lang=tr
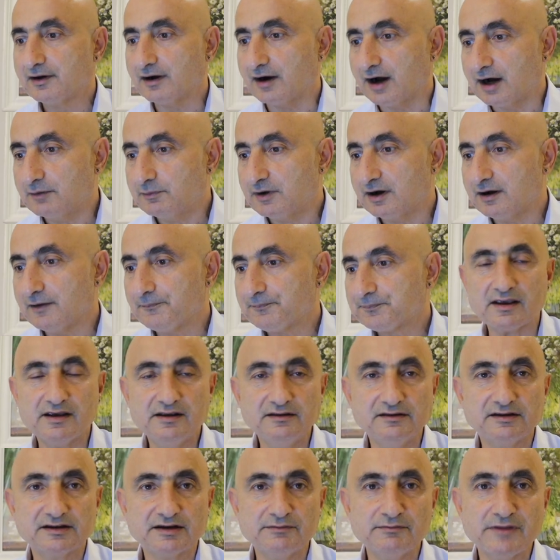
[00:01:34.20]
Ama
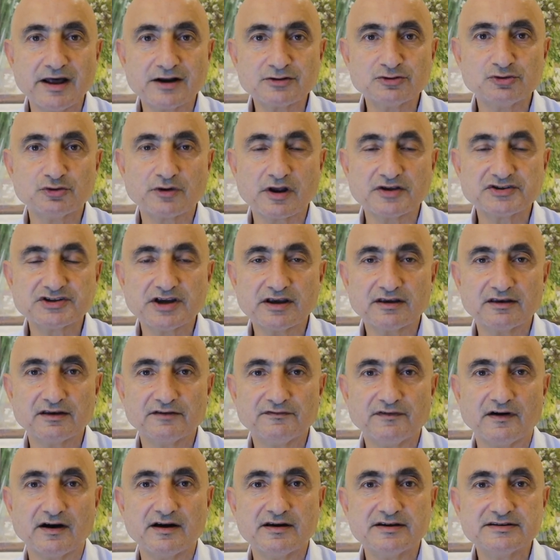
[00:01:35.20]
indirimler sürecek,
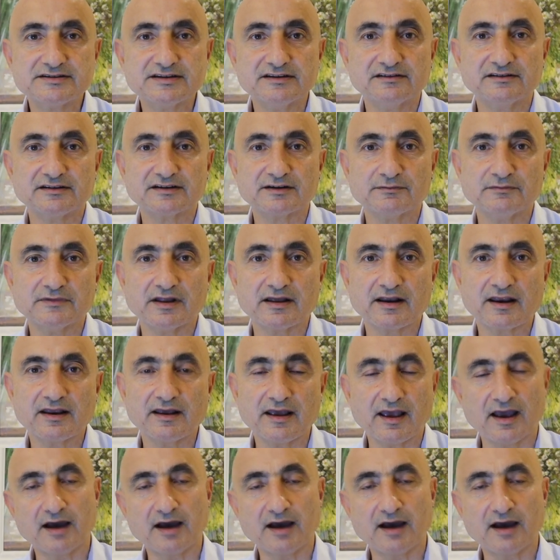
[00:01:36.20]
faiz indirimleri.